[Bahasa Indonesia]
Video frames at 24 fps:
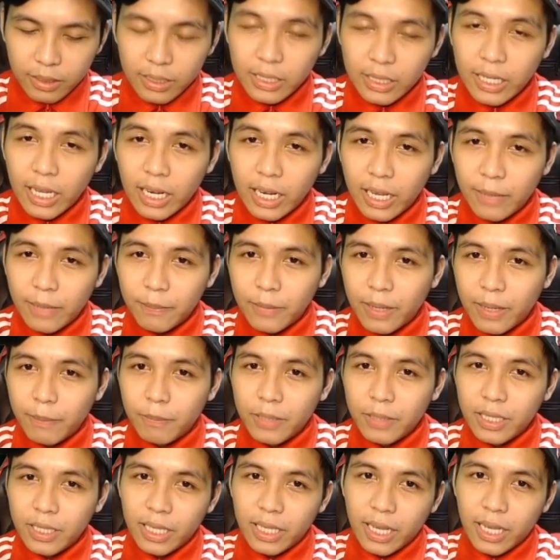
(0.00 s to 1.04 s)
di dalam
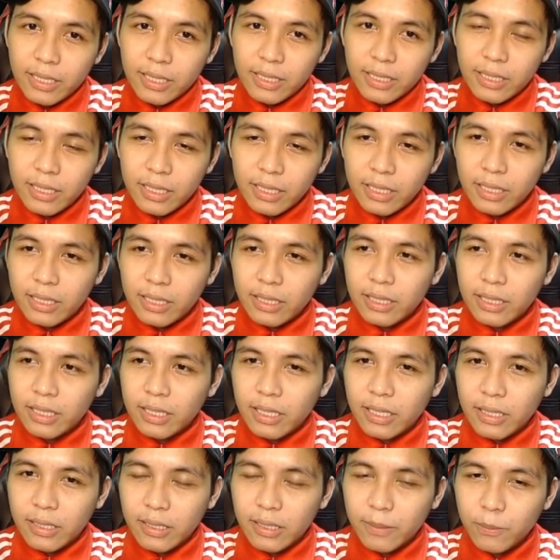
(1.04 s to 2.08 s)
aplikasi
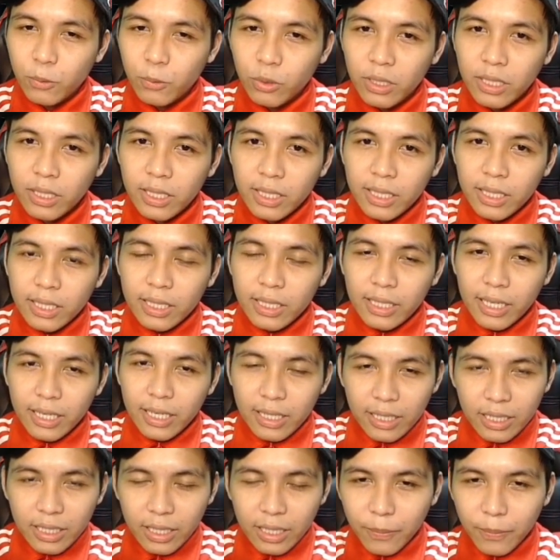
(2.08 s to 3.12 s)
tersebut.
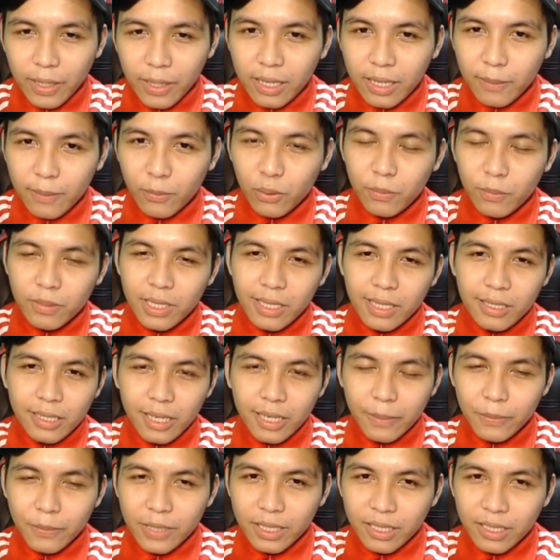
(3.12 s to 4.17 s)
Jadi kepada yang belum
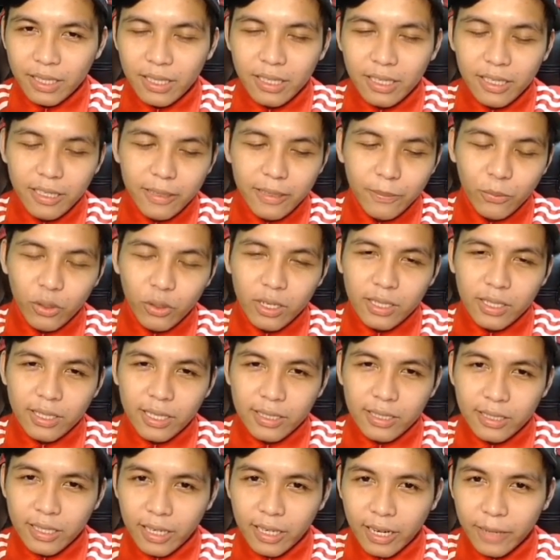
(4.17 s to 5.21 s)
subscribe channel ini boleh
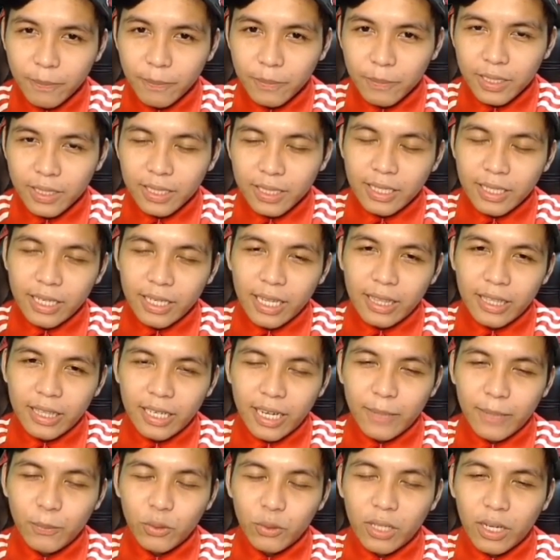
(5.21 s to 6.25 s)
subscribe dan
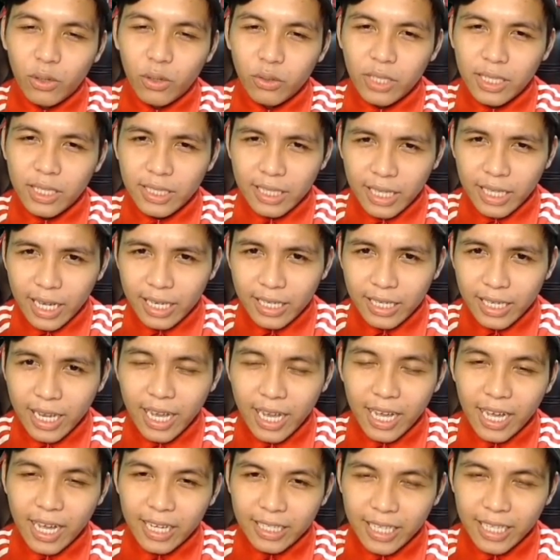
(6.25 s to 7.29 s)
tekan butang lonceng sekali
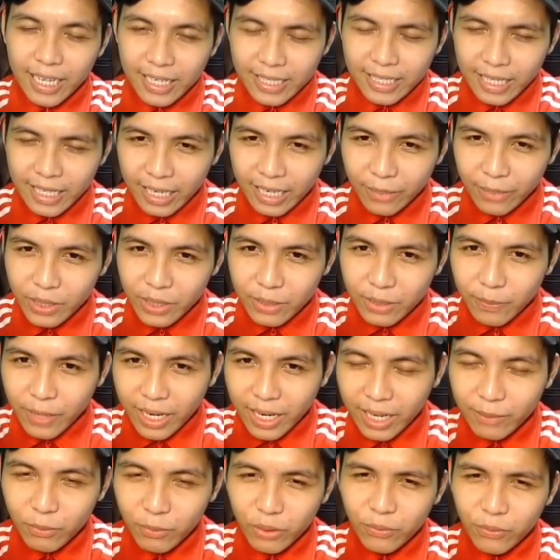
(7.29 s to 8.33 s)
lah agar saya lebih
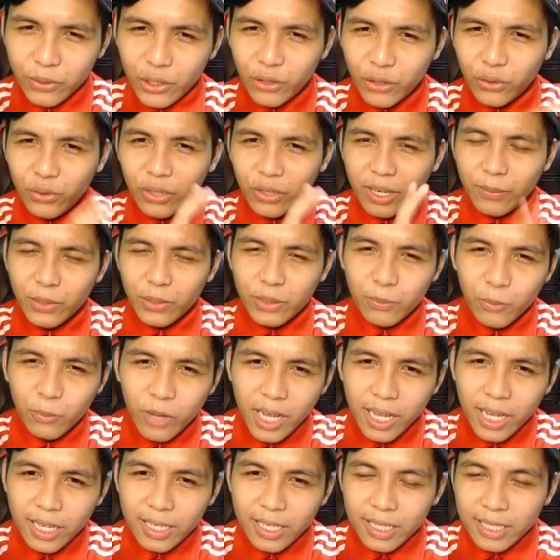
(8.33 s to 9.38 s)
semangat buat video untuk kamu
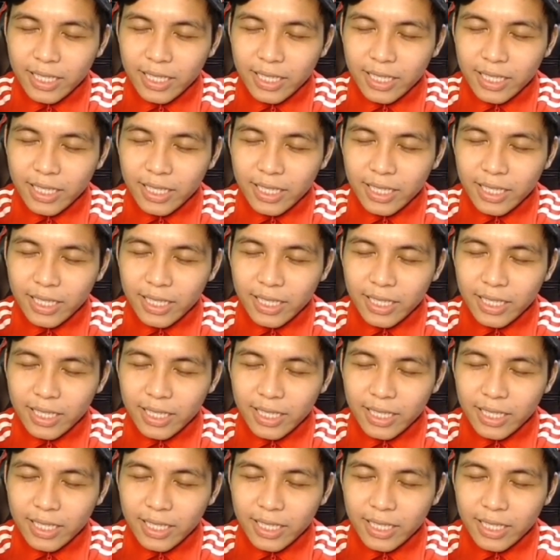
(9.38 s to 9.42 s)
semua.